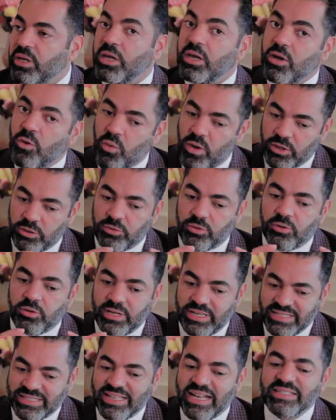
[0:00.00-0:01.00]
y cuando
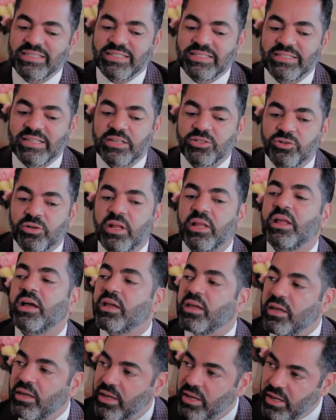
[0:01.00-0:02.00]
estás estacionada
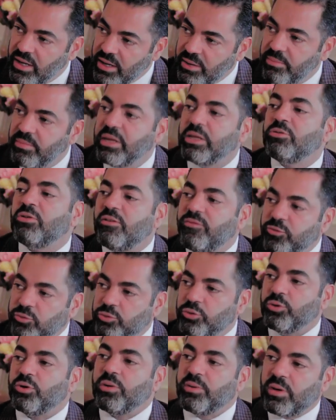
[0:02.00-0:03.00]
aquí viendo el
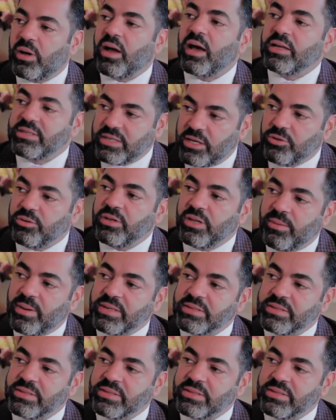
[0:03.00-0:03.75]
futuro? ¿Hacia dónde